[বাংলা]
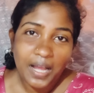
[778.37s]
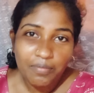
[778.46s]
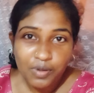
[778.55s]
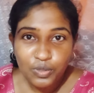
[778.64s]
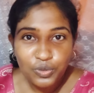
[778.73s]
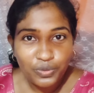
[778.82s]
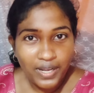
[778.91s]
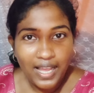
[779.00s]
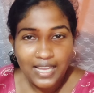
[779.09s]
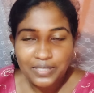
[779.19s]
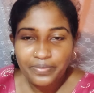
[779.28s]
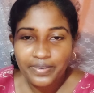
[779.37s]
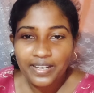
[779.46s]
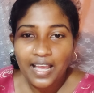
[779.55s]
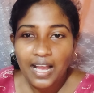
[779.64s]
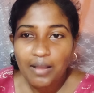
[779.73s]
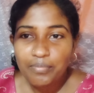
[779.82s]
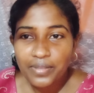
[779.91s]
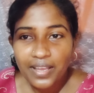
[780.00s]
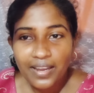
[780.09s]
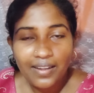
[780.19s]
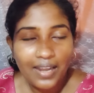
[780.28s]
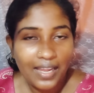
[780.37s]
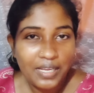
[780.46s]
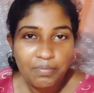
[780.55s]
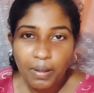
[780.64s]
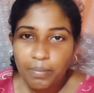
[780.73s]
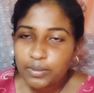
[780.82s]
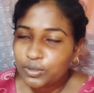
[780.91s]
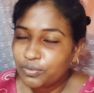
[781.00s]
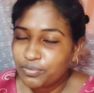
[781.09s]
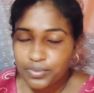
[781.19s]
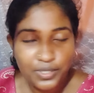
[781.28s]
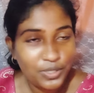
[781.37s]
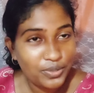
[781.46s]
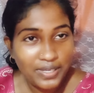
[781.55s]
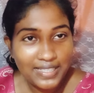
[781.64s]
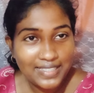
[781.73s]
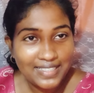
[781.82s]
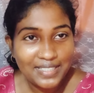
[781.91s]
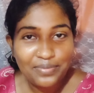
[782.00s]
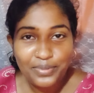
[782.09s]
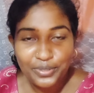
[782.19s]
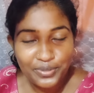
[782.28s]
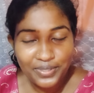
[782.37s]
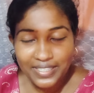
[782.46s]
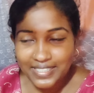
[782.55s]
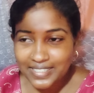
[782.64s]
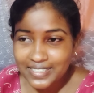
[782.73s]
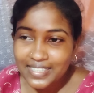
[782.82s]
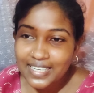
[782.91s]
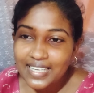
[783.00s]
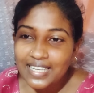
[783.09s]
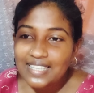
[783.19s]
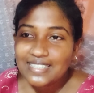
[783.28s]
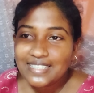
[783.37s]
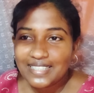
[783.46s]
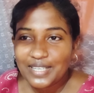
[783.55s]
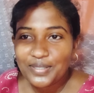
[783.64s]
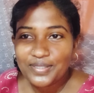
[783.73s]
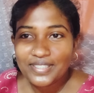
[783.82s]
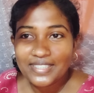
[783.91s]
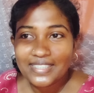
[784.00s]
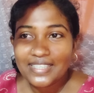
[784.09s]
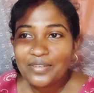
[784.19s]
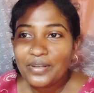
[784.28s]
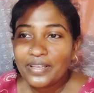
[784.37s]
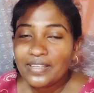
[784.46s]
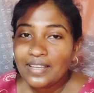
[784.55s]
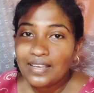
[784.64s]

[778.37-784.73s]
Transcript: আপনারাও শুনলে হাসবেন আমি আর রাহির পাপা তো ভীষণ হেসেছি ভীষণ হেসেছি সেটা হচ্ছে গিয়ে ওই